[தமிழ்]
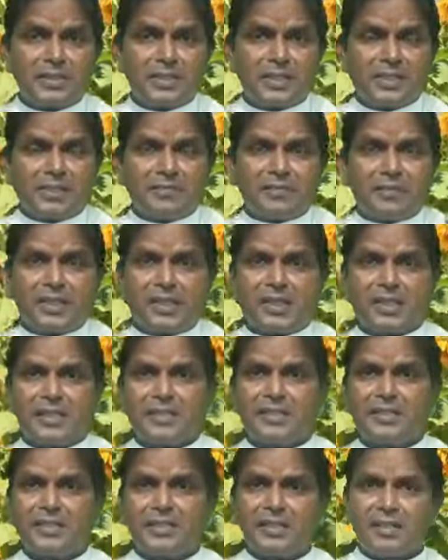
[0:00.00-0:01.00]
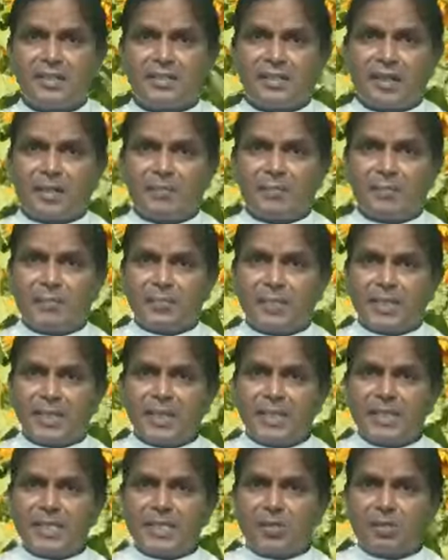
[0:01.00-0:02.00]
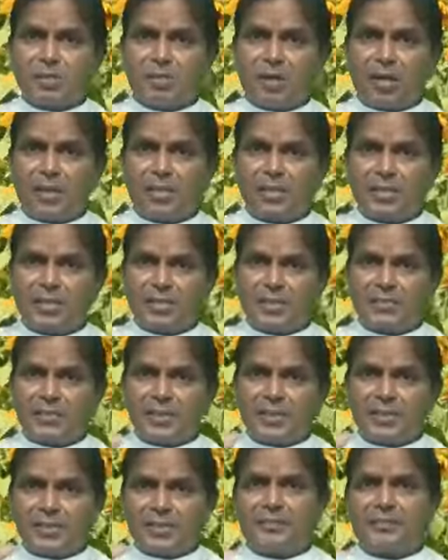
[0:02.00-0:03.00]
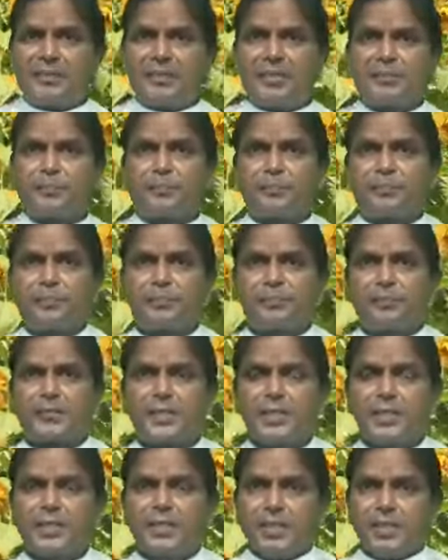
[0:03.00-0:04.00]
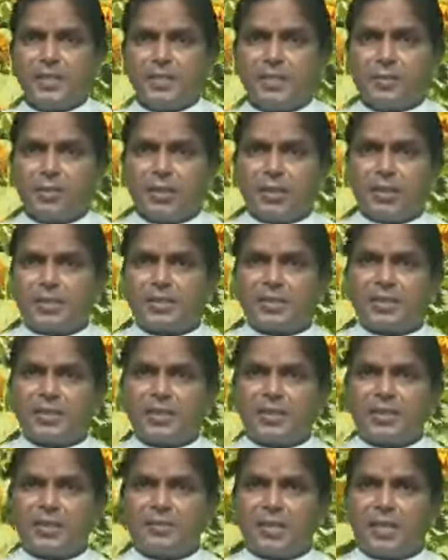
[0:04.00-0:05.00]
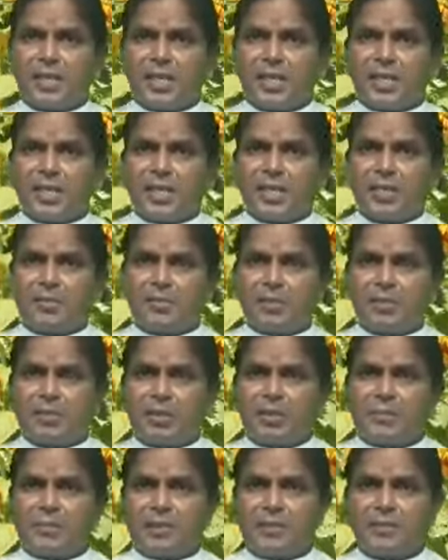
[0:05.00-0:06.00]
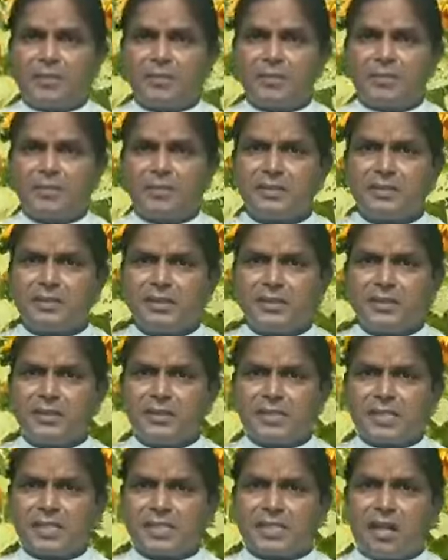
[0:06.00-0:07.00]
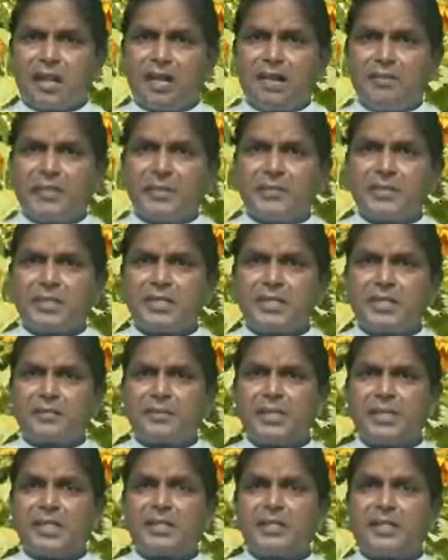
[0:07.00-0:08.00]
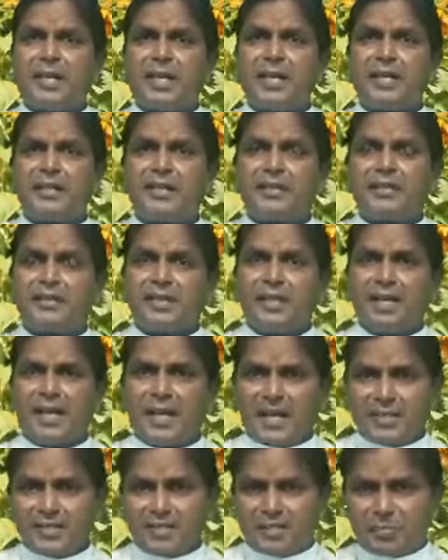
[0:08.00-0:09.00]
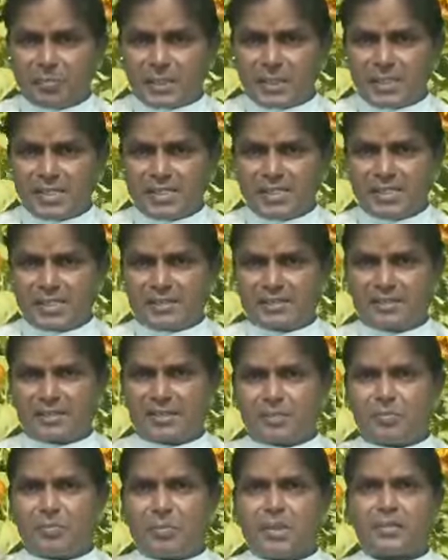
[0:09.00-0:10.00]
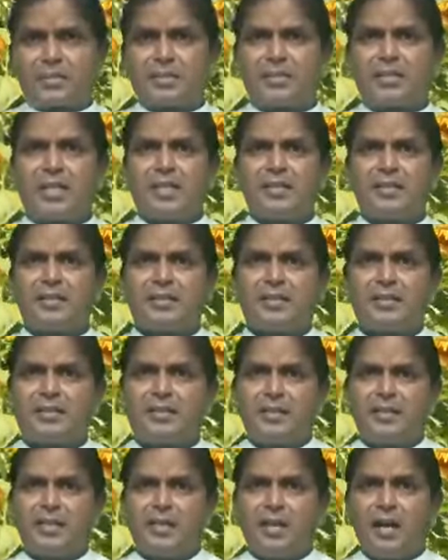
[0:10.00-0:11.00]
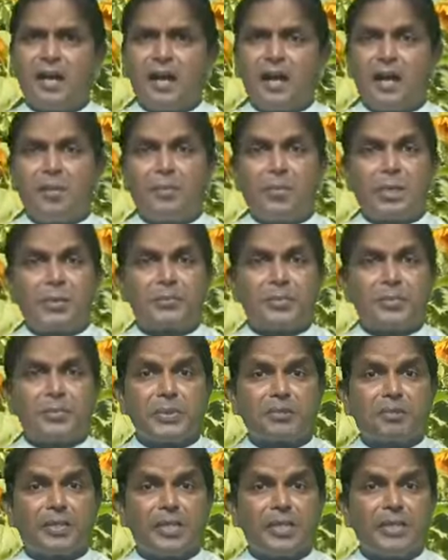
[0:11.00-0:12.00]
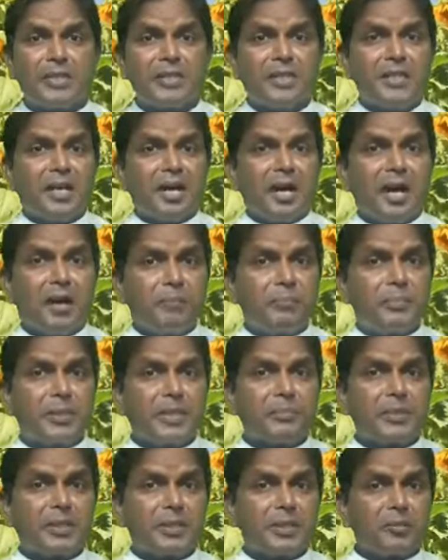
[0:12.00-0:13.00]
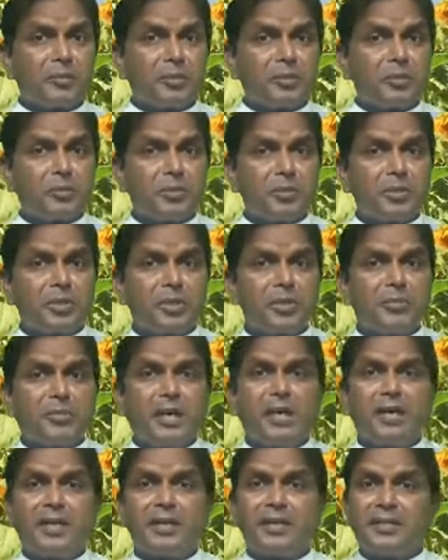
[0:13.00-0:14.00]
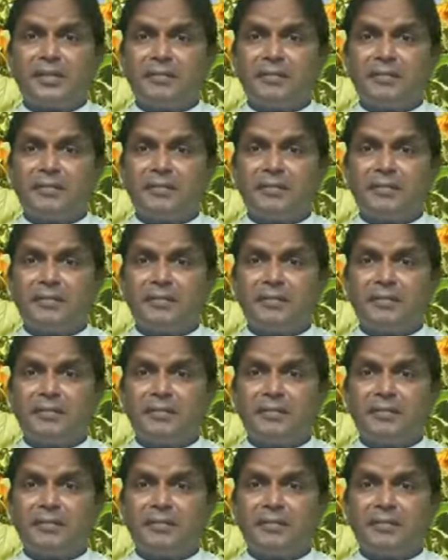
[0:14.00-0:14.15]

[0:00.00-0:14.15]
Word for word: எழவில்லை நாம் ஏசு ஆண்டவரை தவிர இந்த உலகத்திலேயே ஒரே ஒரு நபர் சாவை வென்றவர் என்றால் அது நம் இயேசு கிறிஸ்து மட்டும்தான் ஆம் அன்பமிக்குளே அப்படிப்பட்ட ஒரு உன்னதமான